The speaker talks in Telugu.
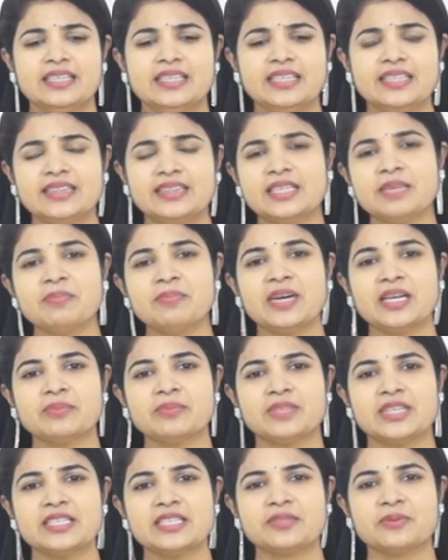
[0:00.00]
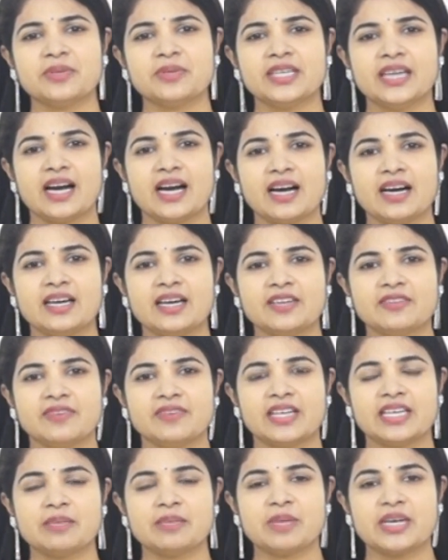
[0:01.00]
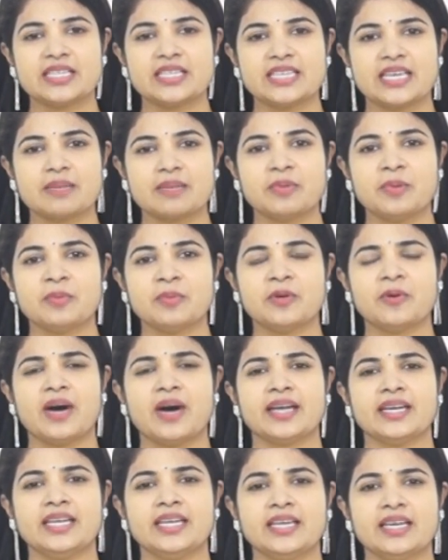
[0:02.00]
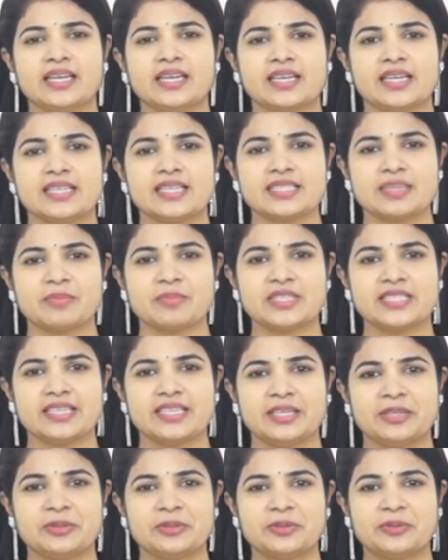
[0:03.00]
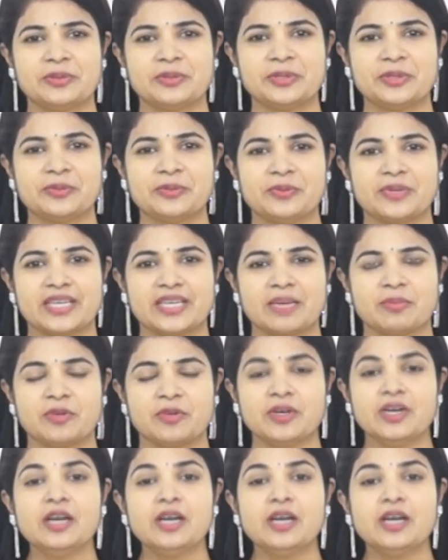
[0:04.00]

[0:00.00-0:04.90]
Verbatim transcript: నిత్యం మనం తీసుకునే ఆహారం వల్ల మన చర్మంలో అనేక రకాల సమస్యలు ఎదుర్కొంటూ ఉంటాము